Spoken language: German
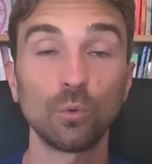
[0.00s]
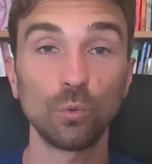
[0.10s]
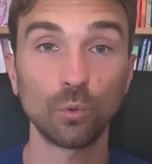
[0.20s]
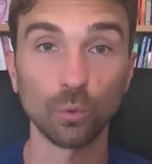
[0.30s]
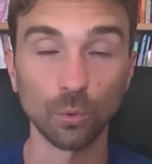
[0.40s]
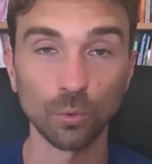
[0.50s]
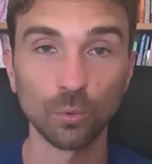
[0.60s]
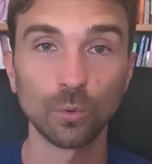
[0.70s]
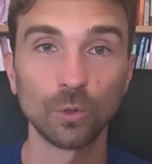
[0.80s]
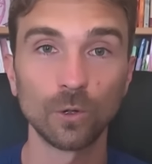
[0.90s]
oh,
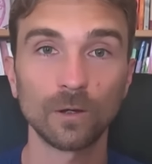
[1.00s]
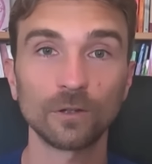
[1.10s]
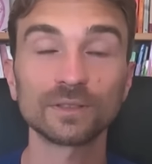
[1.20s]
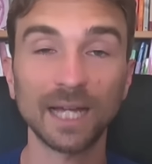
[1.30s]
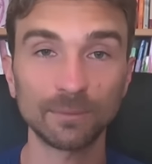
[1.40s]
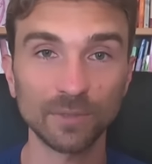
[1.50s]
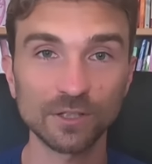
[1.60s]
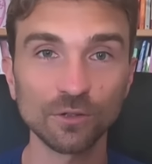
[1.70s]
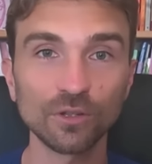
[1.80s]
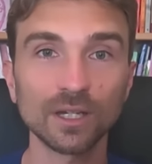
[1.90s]
und dann mich
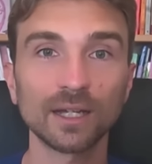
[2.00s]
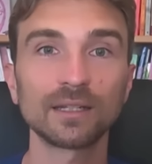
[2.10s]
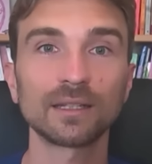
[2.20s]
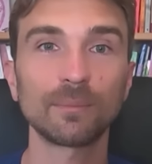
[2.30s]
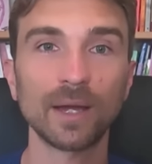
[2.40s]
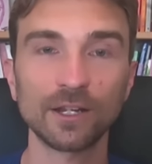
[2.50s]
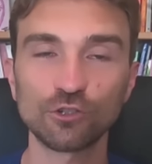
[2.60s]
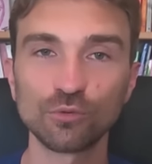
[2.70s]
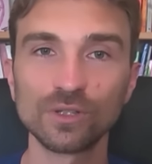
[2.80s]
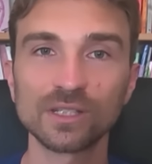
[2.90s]
zurückerinnert an meine
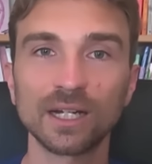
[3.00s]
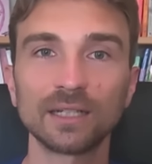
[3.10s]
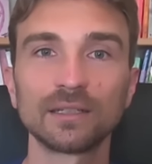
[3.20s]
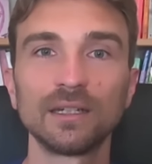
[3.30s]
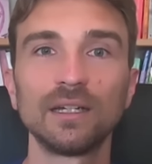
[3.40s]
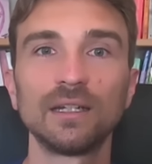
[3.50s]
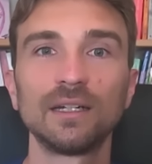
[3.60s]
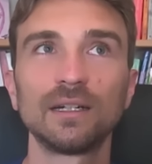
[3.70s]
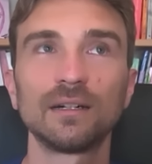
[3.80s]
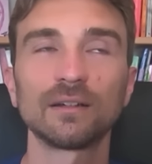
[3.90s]
Schulzeit,
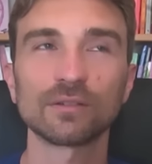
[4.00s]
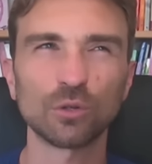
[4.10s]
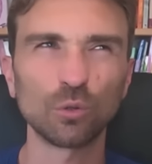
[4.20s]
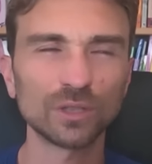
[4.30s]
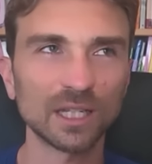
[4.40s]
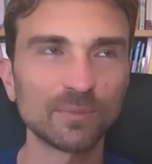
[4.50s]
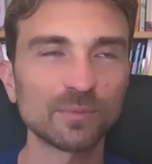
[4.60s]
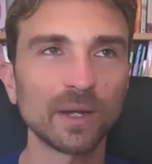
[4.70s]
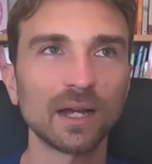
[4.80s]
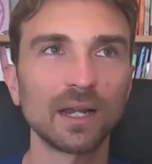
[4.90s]
habe ich Gedacht, oh, da gibt es
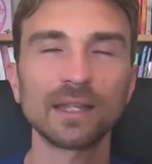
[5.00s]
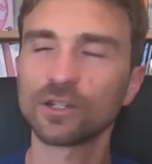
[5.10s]
parallel.